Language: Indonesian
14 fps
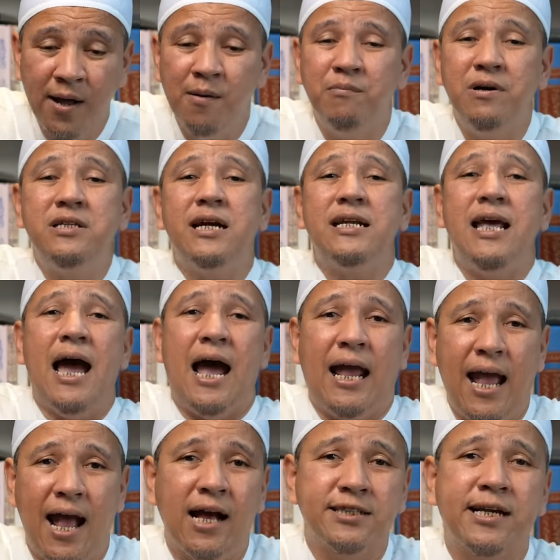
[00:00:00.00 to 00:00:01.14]
menjadi
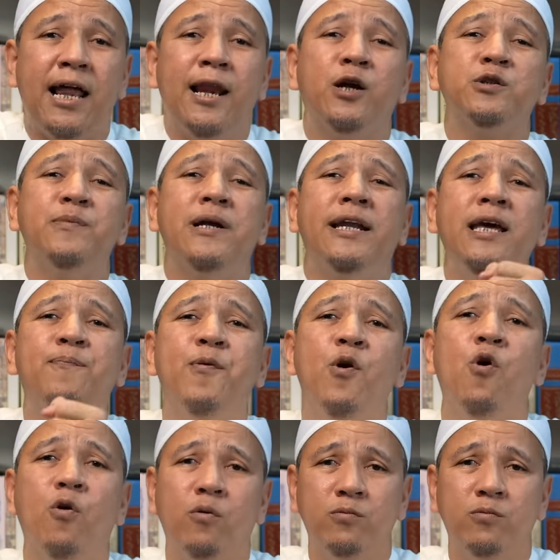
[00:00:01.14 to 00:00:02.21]
ayah sekaligus menjadi ibu.